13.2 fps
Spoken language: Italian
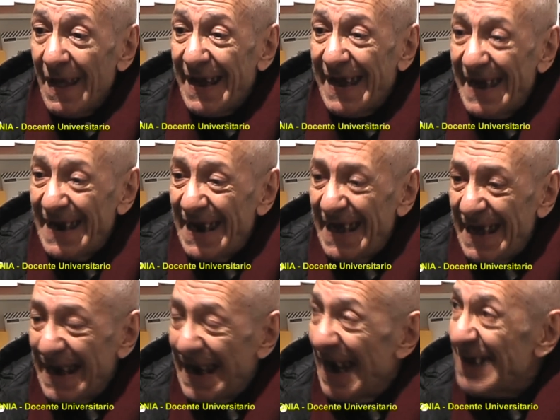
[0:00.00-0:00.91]
che
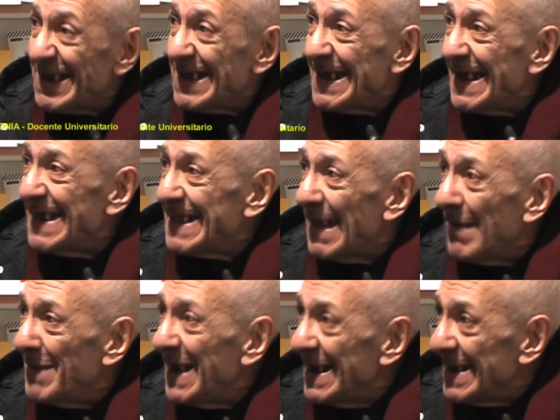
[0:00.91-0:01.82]
lega
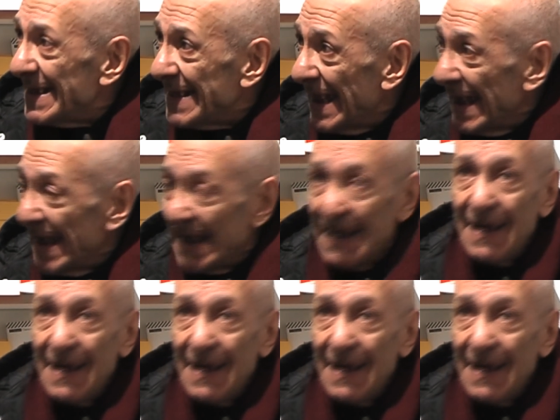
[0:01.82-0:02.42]
strettamente